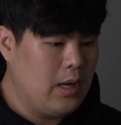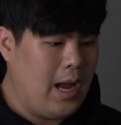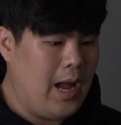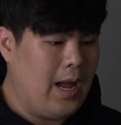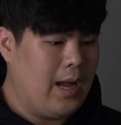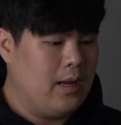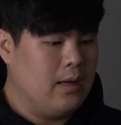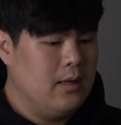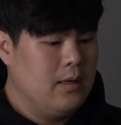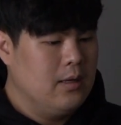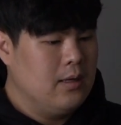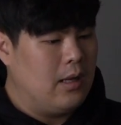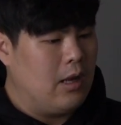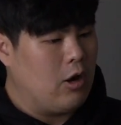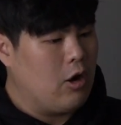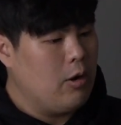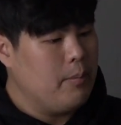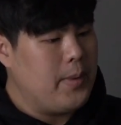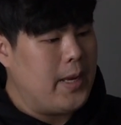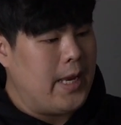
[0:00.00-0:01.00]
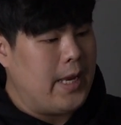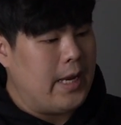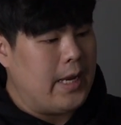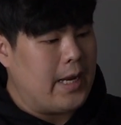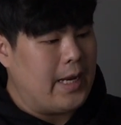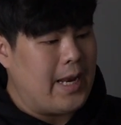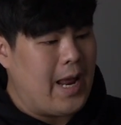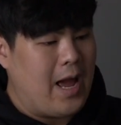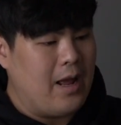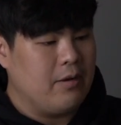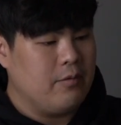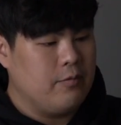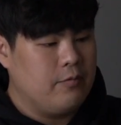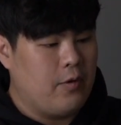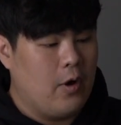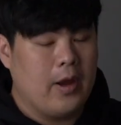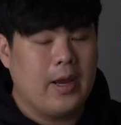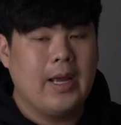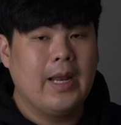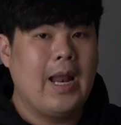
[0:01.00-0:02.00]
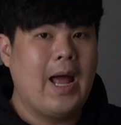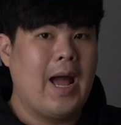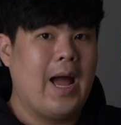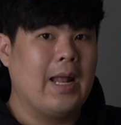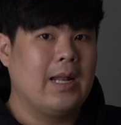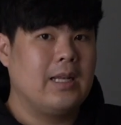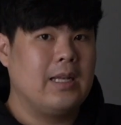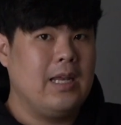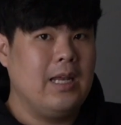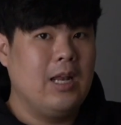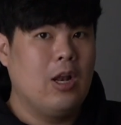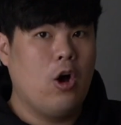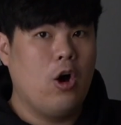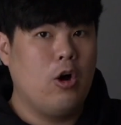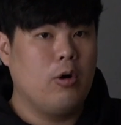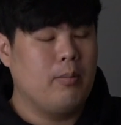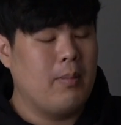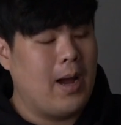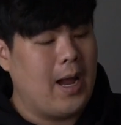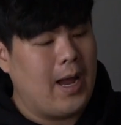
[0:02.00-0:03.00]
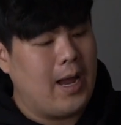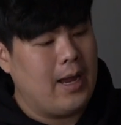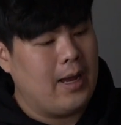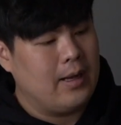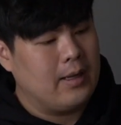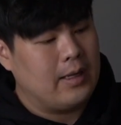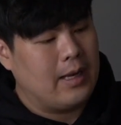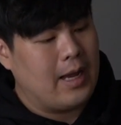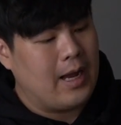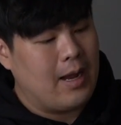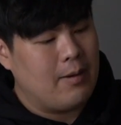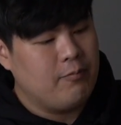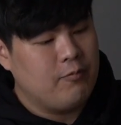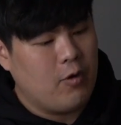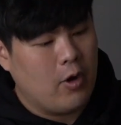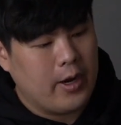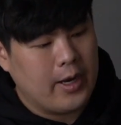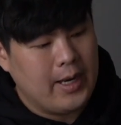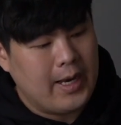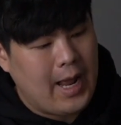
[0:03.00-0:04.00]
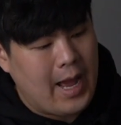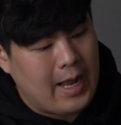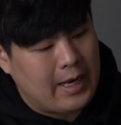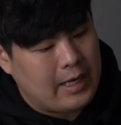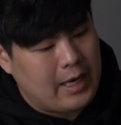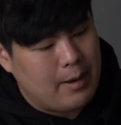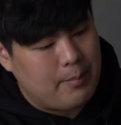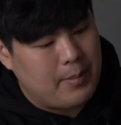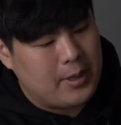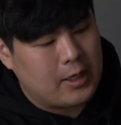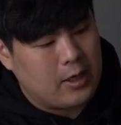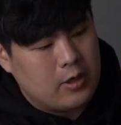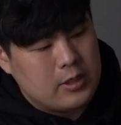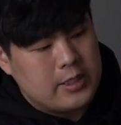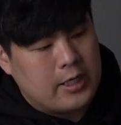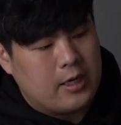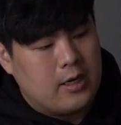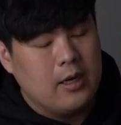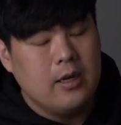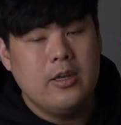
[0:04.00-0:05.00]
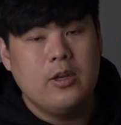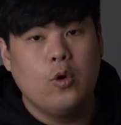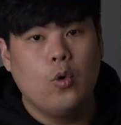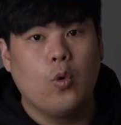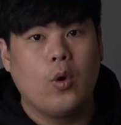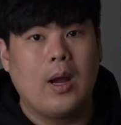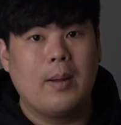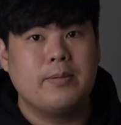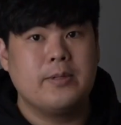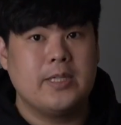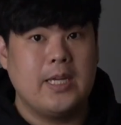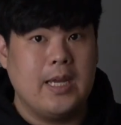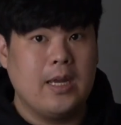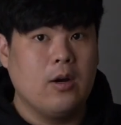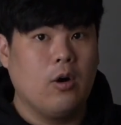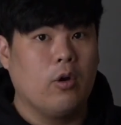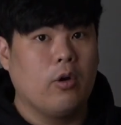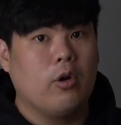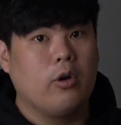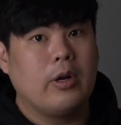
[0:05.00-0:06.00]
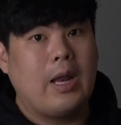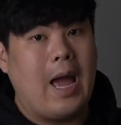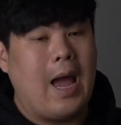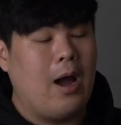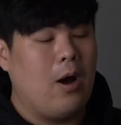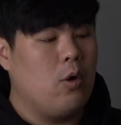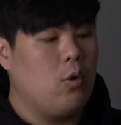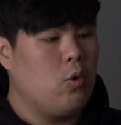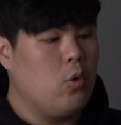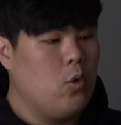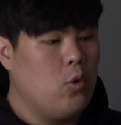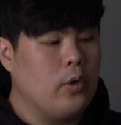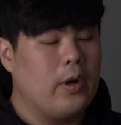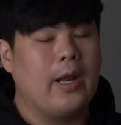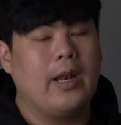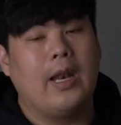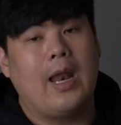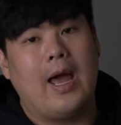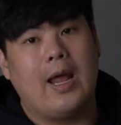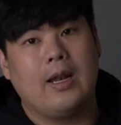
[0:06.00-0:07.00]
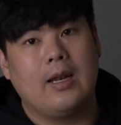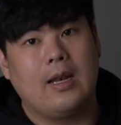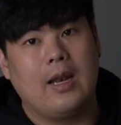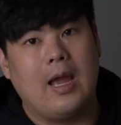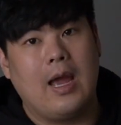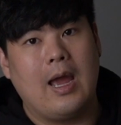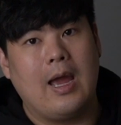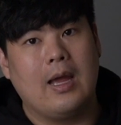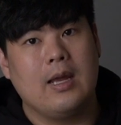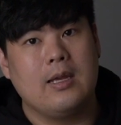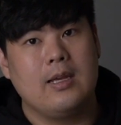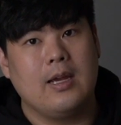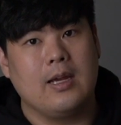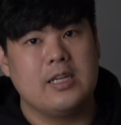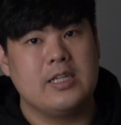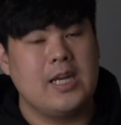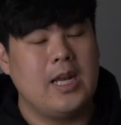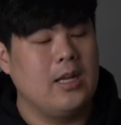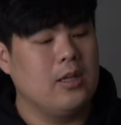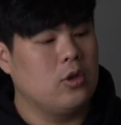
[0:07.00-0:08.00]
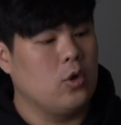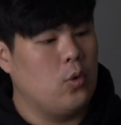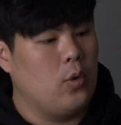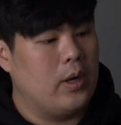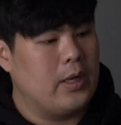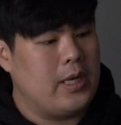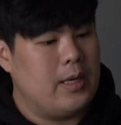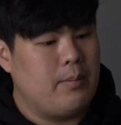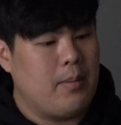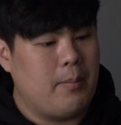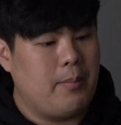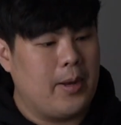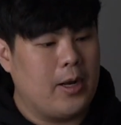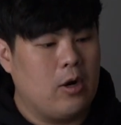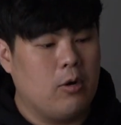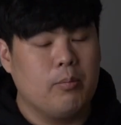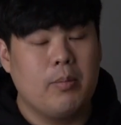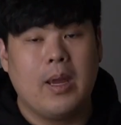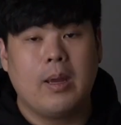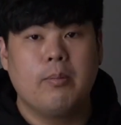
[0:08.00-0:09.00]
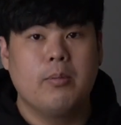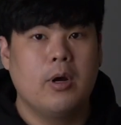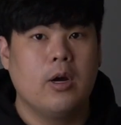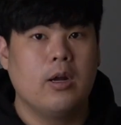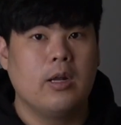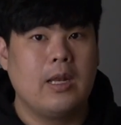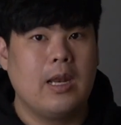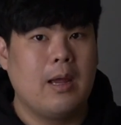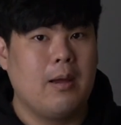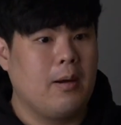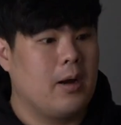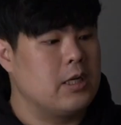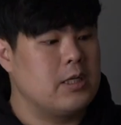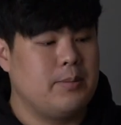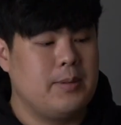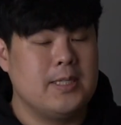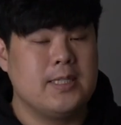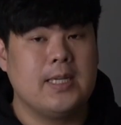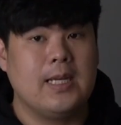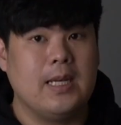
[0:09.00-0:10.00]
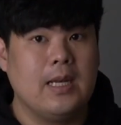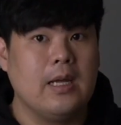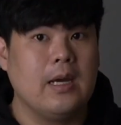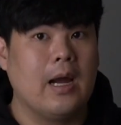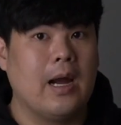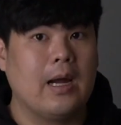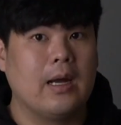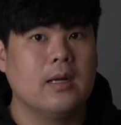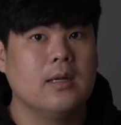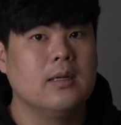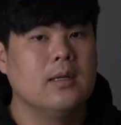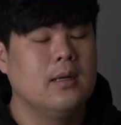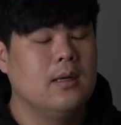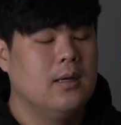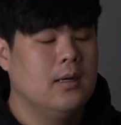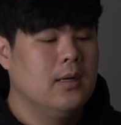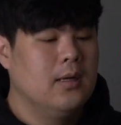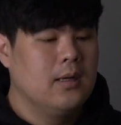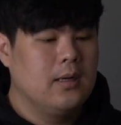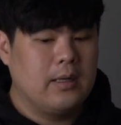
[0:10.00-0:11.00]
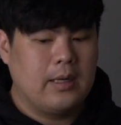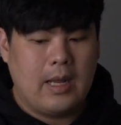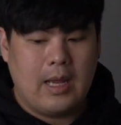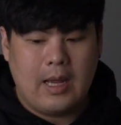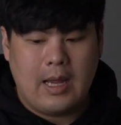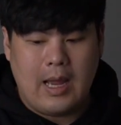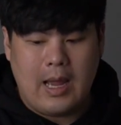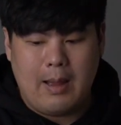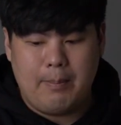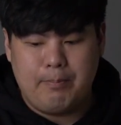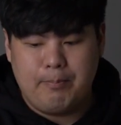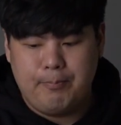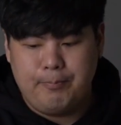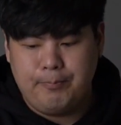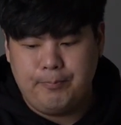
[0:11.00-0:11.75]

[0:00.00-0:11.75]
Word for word: อ่ะเราก็มีกระดาษฝอยกระดาษที่ลองมานะครับฝอยกระดาษเนี่ยมันก็จะขึ้นอยู่กับสีของรองเท้าคู่นั้นๆนะฮะอย่างเช่นตัวที่มันเป็นของ Big Bird เนี่ยก็จะเป็นสีเหลืองนะครับ